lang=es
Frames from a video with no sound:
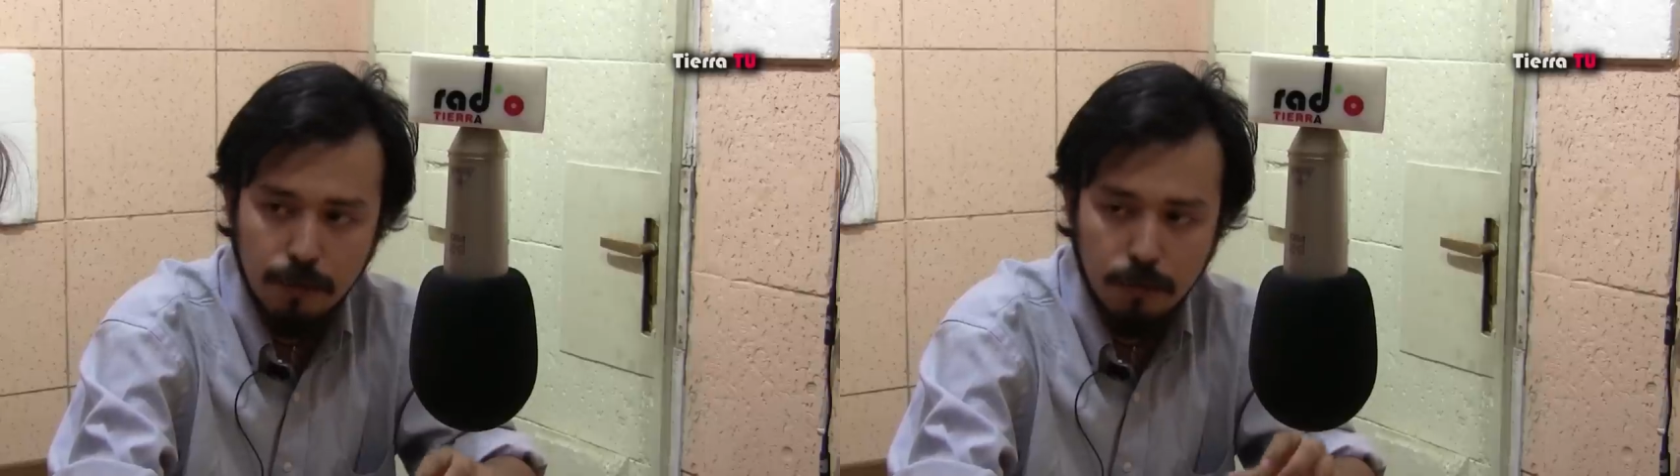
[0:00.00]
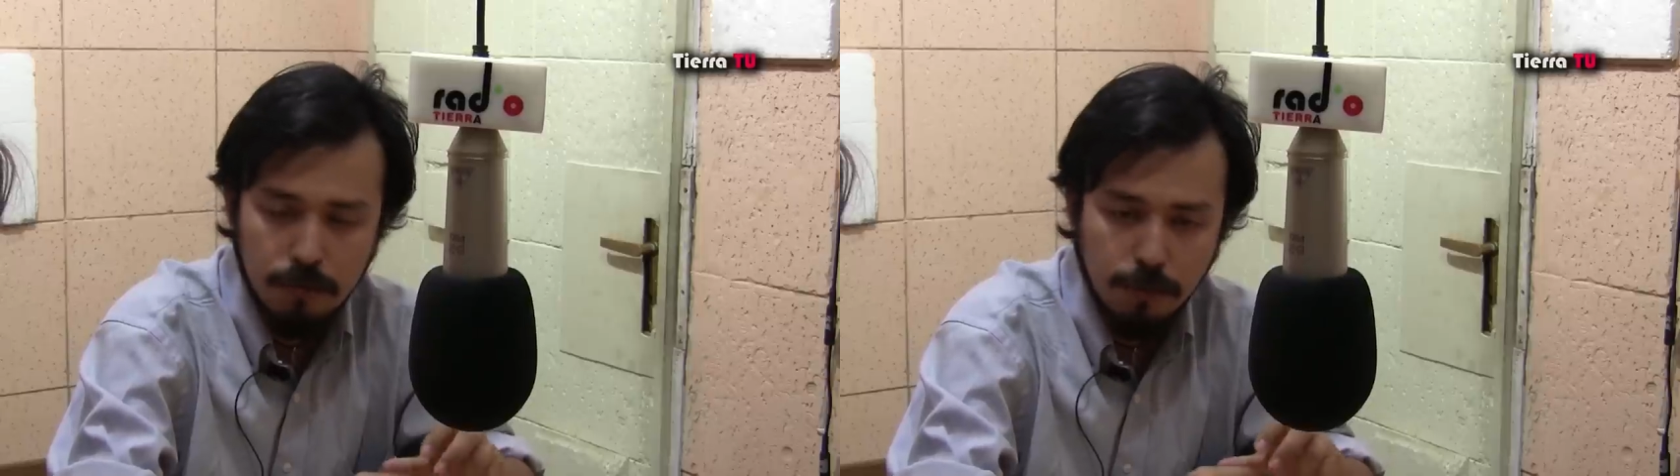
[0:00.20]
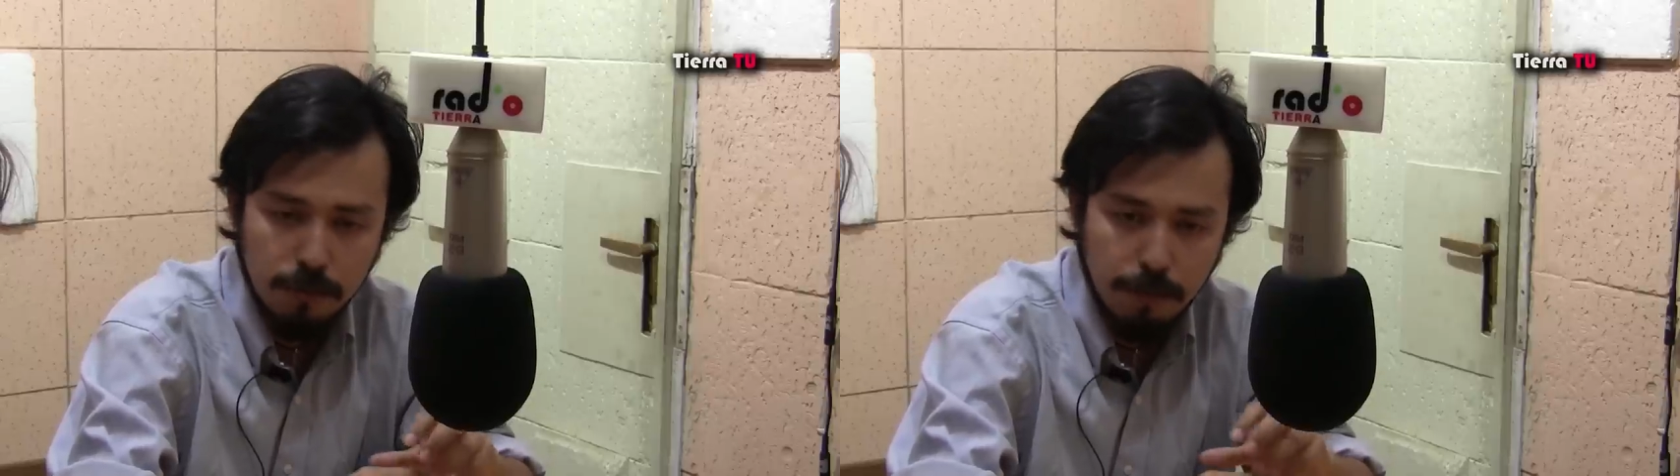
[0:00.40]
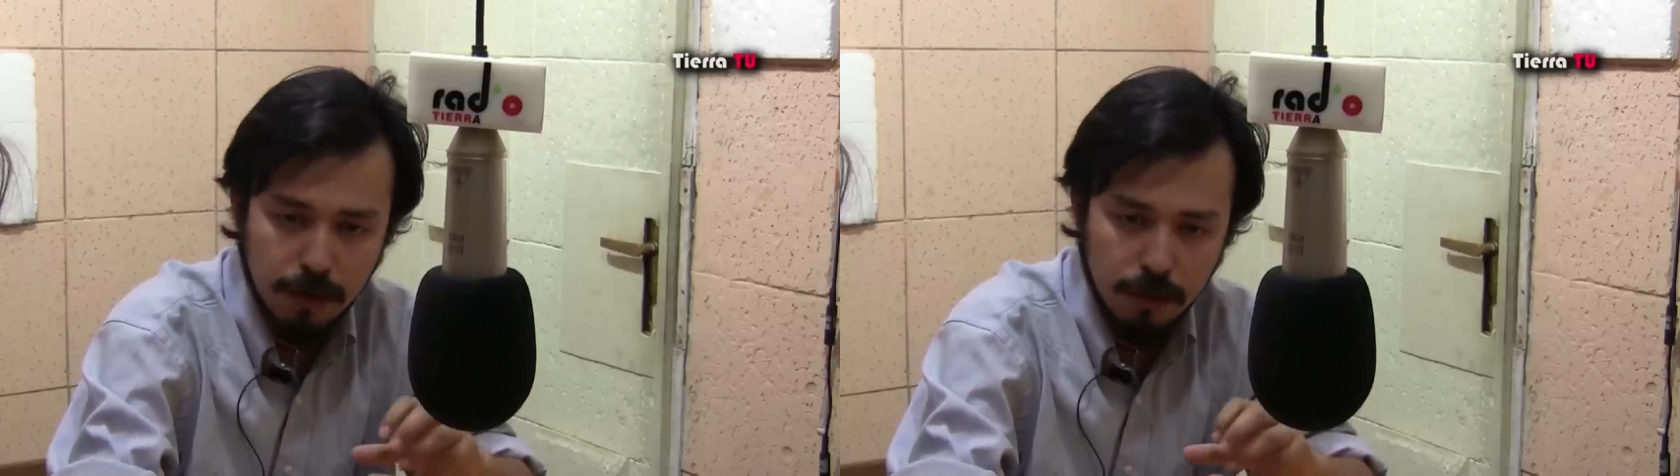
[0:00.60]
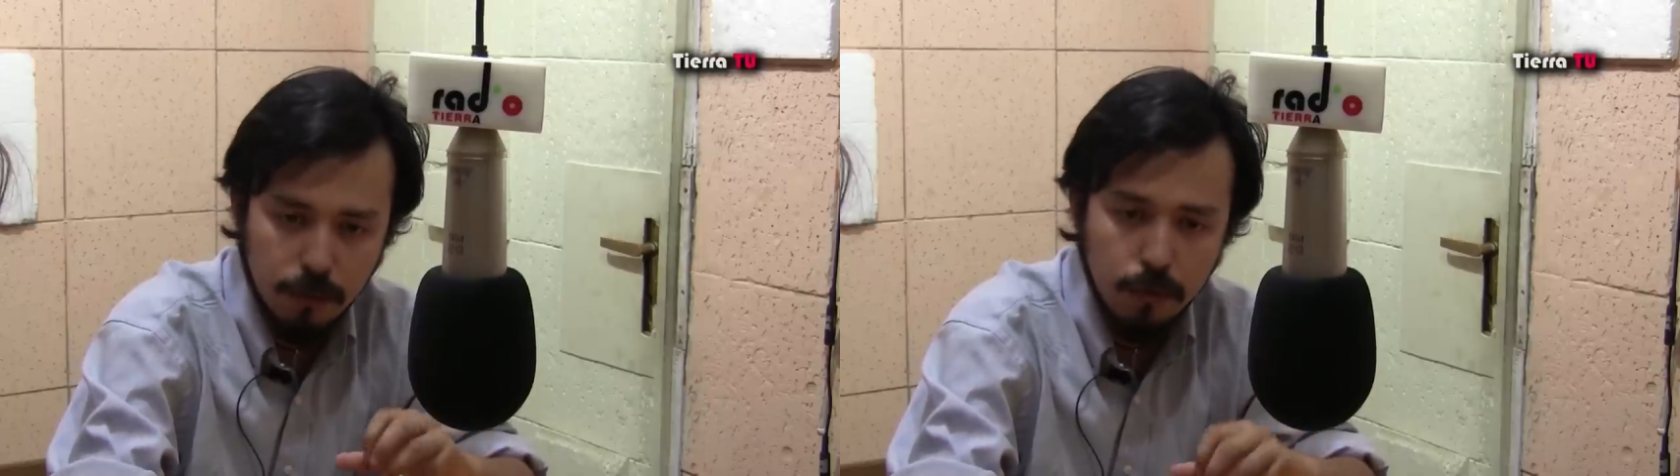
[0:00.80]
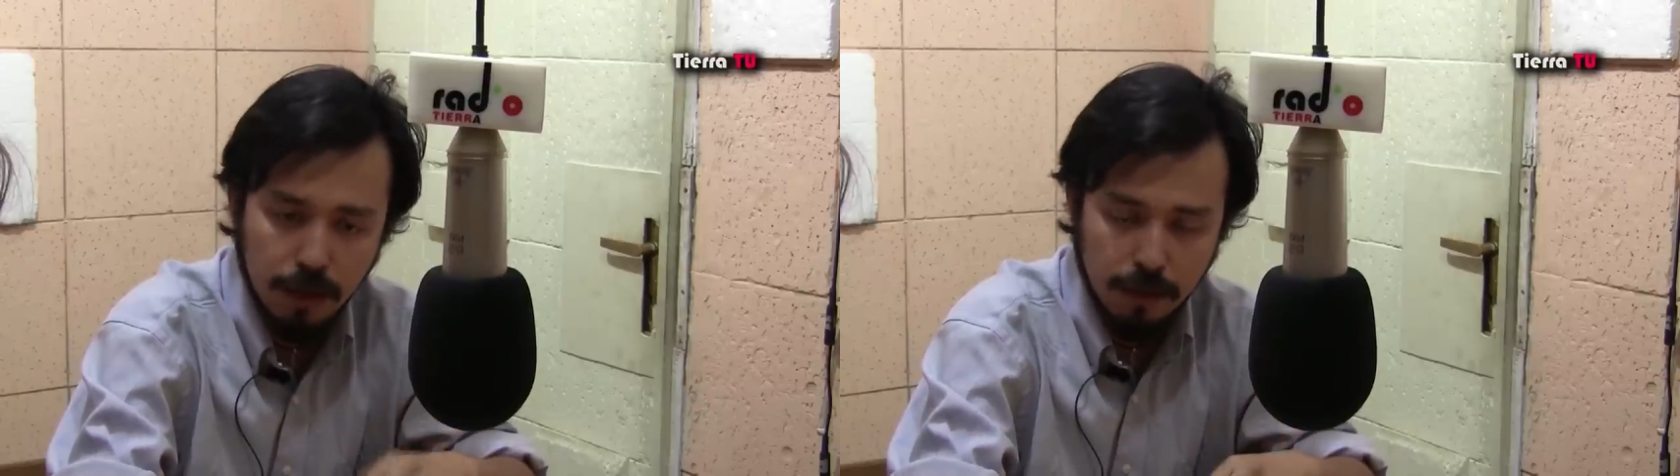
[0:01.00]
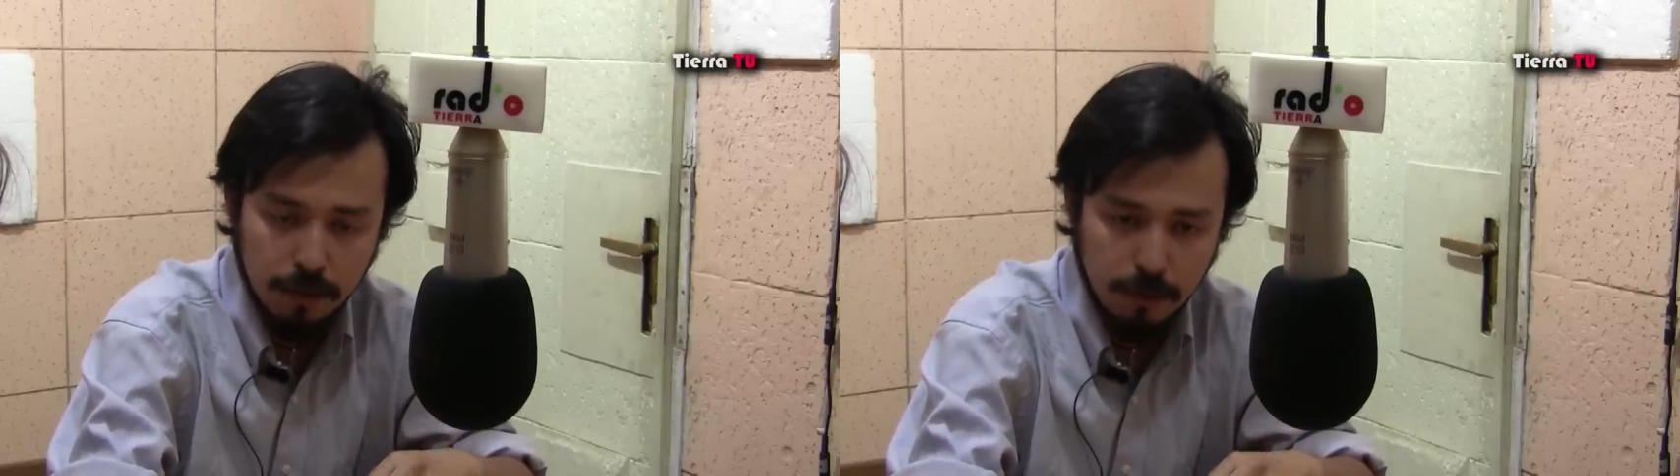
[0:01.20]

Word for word: el pueblo mapuche en particular,